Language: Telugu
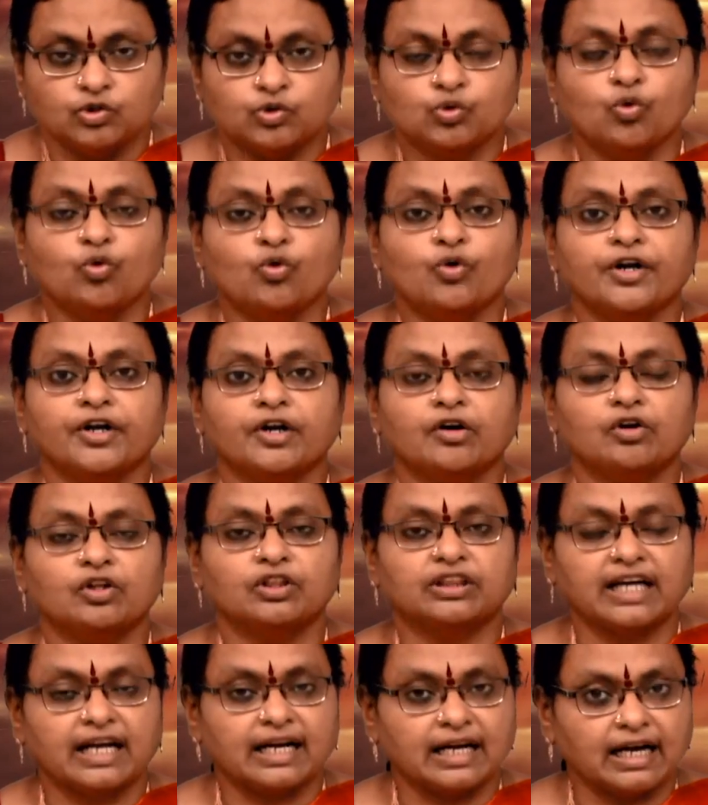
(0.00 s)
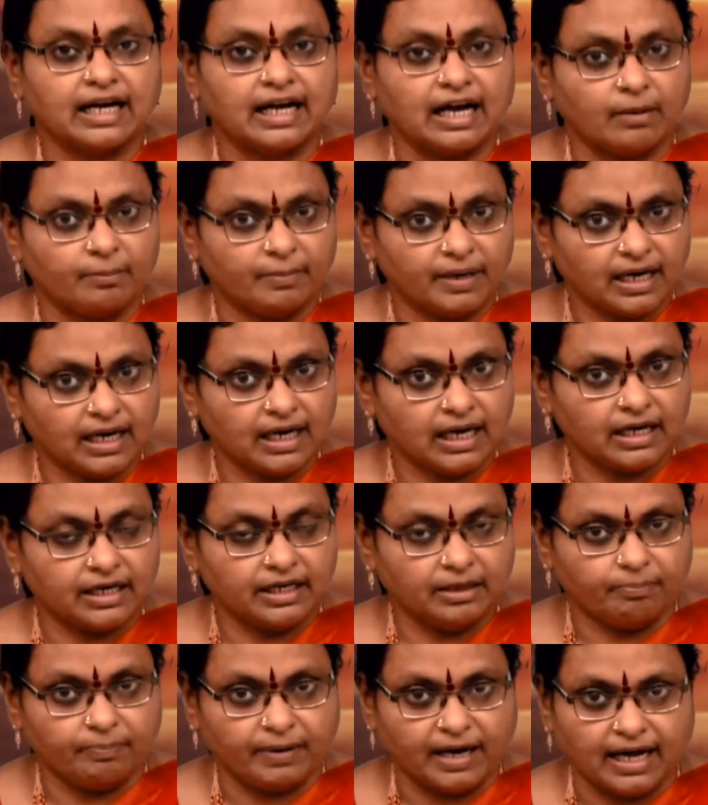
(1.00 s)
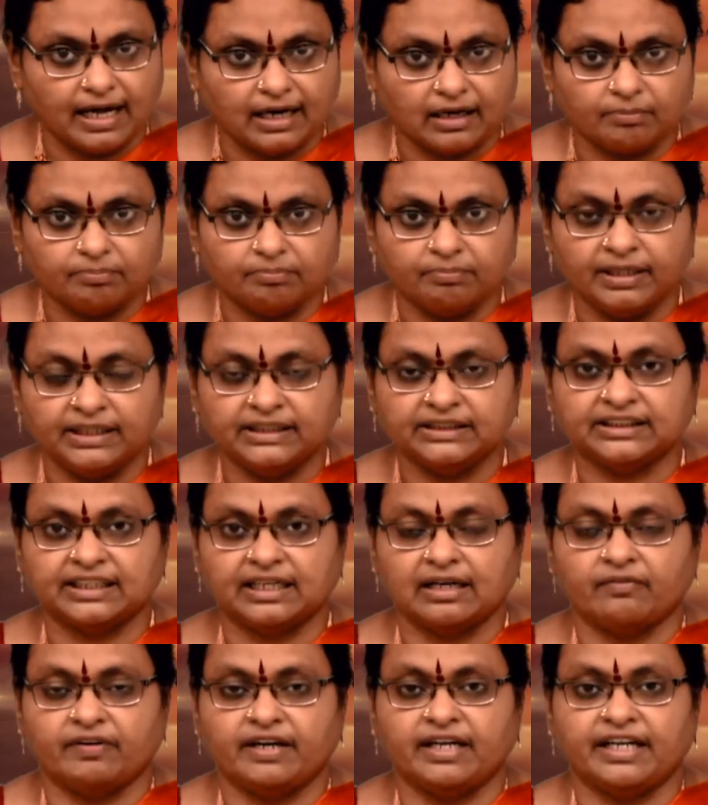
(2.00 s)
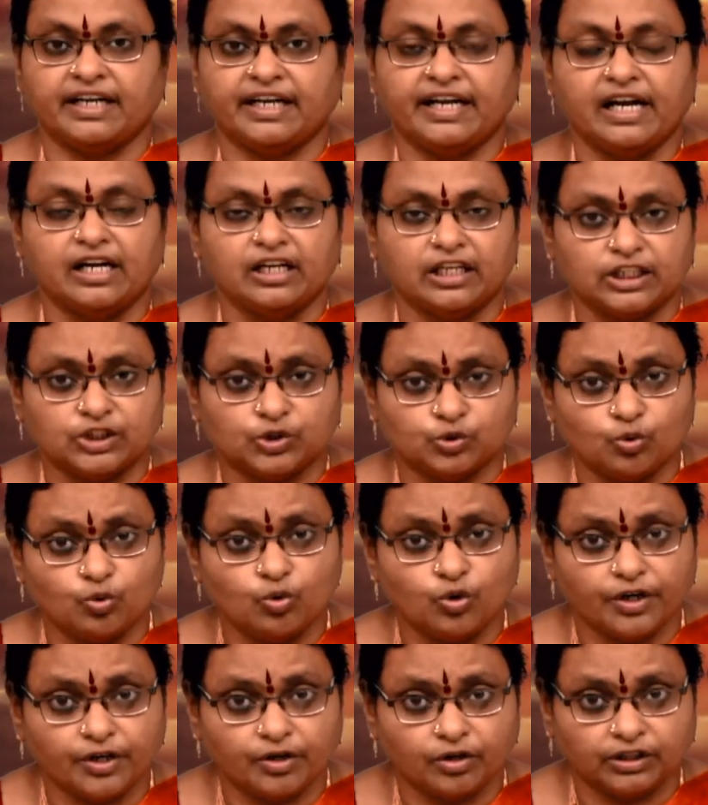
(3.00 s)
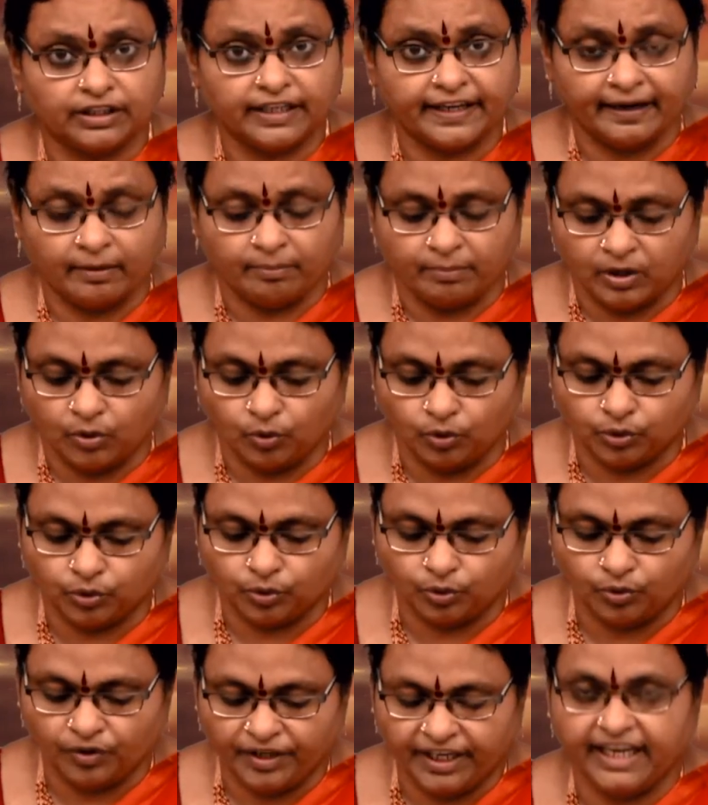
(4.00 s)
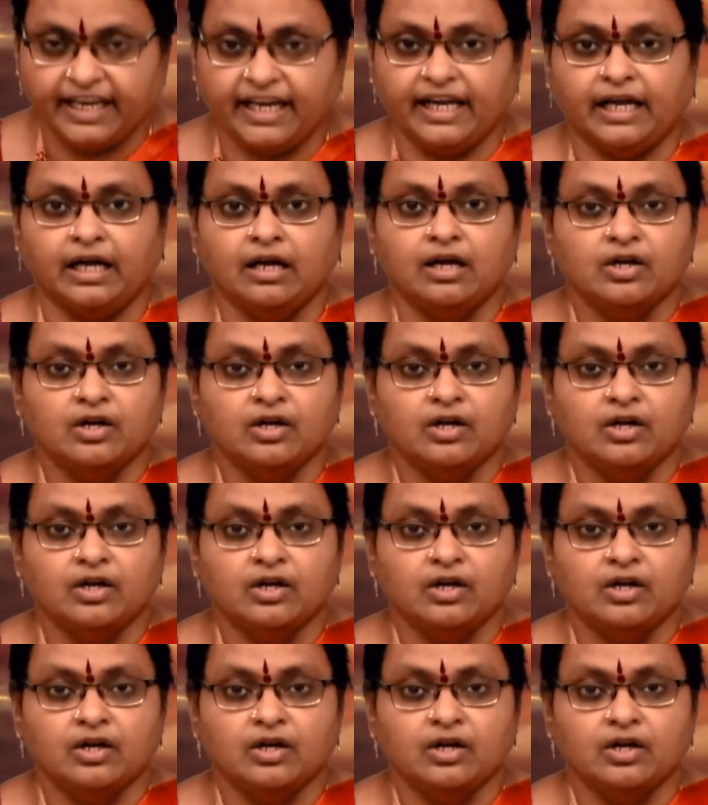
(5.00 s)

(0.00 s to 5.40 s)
సూర్యుడు తన గమనాన్ని ప్రారంభించిన వెంటనే అంటే సూర్యోదయం అవుతూనే